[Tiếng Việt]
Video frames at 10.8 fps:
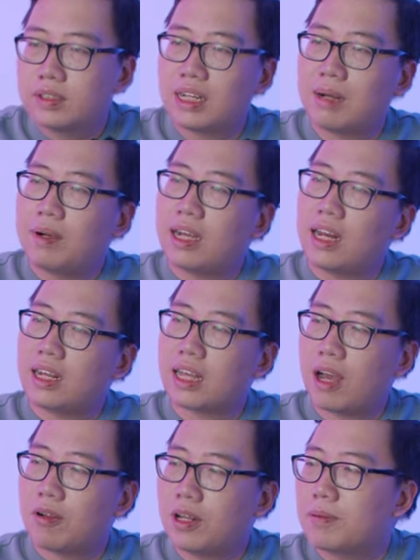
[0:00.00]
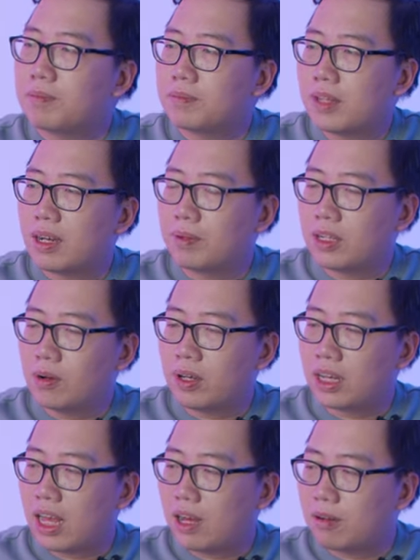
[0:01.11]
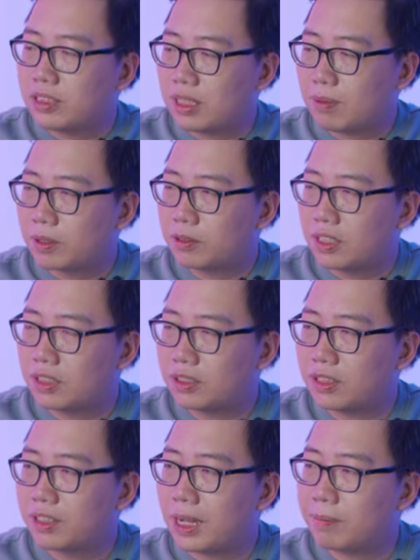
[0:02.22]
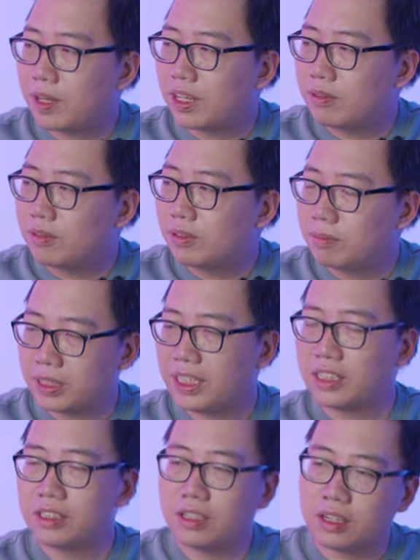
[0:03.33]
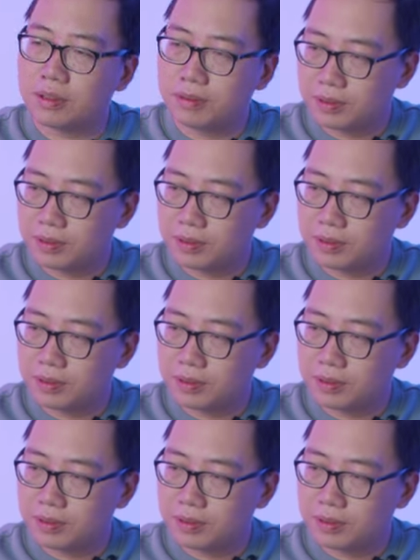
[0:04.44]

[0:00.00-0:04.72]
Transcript: đang ở mức khá là cao đấy đang ở mức cấu hình cao xem mà chúng ta có chơi được game này không mình nghĩ là chơi được